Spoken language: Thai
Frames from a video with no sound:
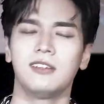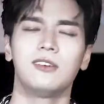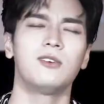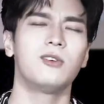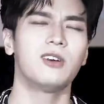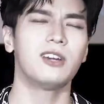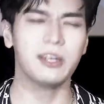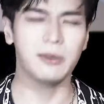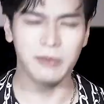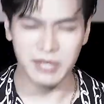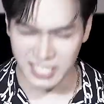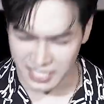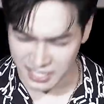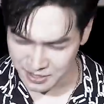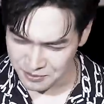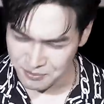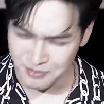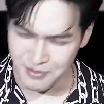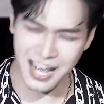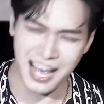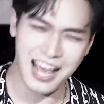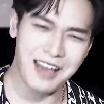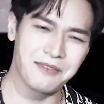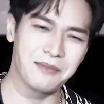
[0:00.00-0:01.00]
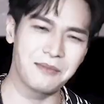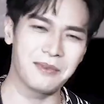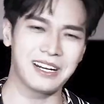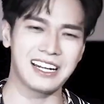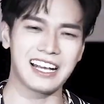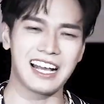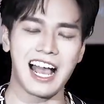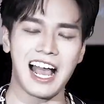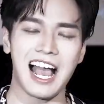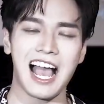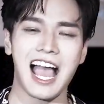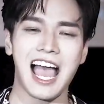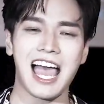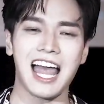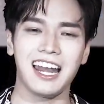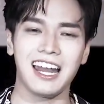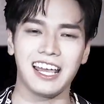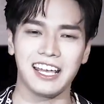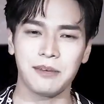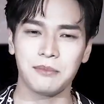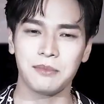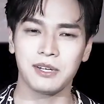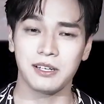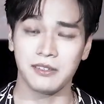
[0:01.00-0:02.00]
โอ้ยอย่าไปคิดมาก มันเป็นงานอะไร
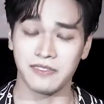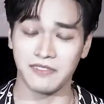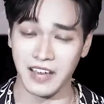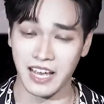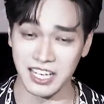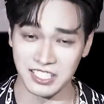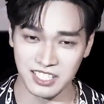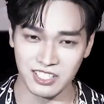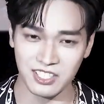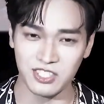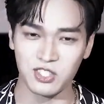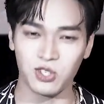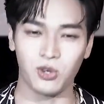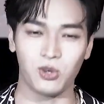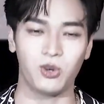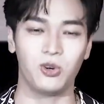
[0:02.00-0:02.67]
เงี้ย มันคือแฟชั่นโช